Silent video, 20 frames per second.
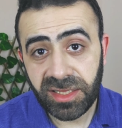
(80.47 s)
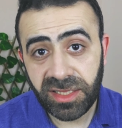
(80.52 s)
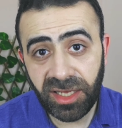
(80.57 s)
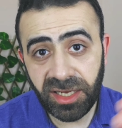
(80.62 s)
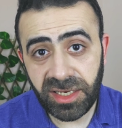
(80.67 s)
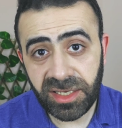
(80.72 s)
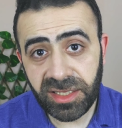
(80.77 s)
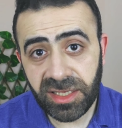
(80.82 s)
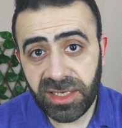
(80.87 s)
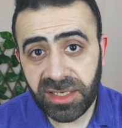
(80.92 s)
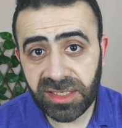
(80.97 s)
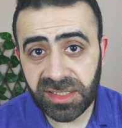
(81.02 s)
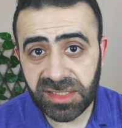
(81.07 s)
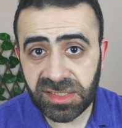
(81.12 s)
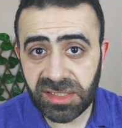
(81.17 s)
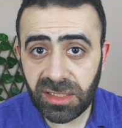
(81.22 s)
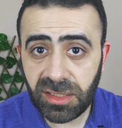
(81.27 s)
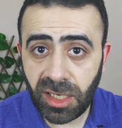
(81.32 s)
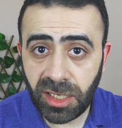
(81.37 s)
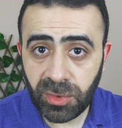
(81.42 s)
لعلاج
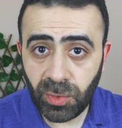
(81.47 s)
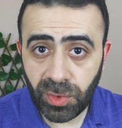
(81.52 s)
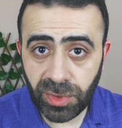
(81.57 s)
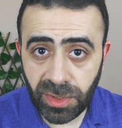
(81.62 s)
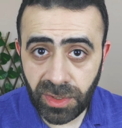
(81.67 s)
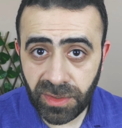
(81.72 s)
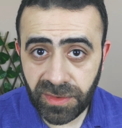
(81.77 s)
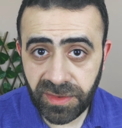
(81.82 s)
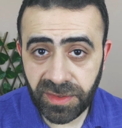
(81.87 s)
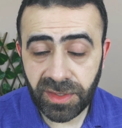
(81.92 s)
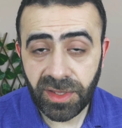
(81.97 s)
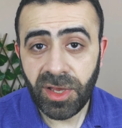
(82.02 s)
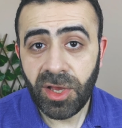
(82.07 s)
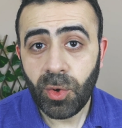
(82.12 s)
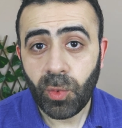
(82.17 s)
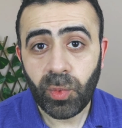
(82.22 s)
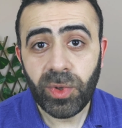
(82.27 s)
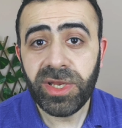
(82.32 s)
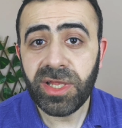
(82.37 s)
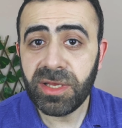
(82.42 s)
الصلع الوراثي
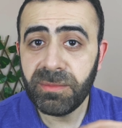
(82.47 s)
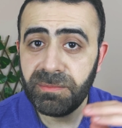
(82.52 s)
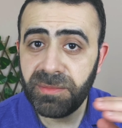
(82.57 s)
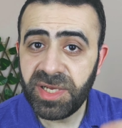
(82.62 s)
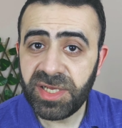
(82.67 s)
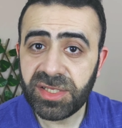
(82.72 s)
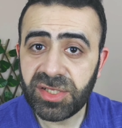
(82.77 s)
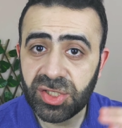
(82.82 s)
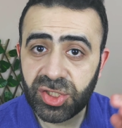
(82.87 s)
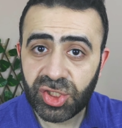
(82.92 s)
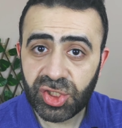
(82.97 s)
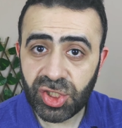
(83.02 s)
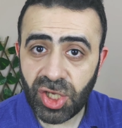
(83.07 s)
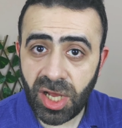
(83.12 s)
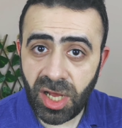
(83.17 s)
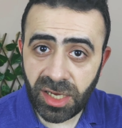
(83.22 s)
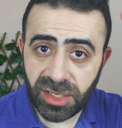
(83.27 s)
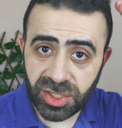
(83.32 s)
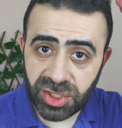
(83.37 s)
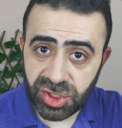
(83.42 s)
والانبات
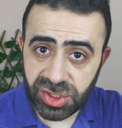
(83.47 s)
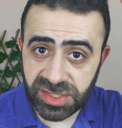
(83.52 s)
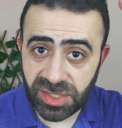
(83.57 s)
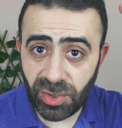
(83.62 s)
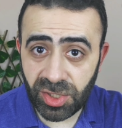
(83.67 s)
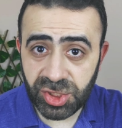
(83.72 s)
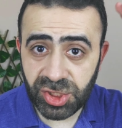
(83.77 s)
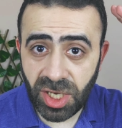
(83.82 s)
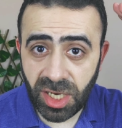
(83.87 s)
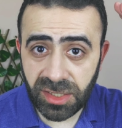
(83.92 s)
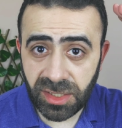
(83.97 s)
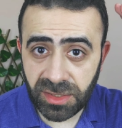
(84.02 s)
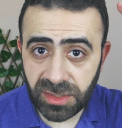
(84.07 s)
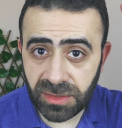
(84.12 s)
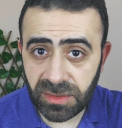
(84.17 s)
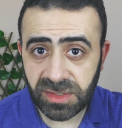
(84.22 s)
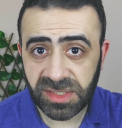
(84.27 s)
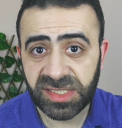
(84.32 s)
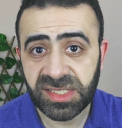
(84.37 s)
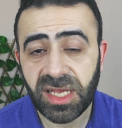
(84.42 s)
الشعر سواء شعر
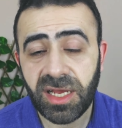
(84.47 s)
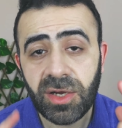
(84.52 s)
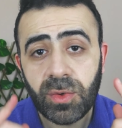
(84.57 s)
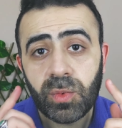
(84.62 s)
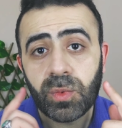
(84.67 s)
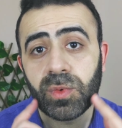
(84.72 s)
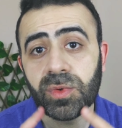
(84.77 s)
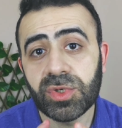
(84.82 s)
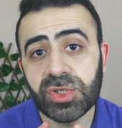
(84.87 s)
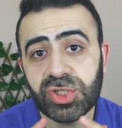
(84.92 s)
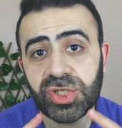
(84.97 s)
الراس او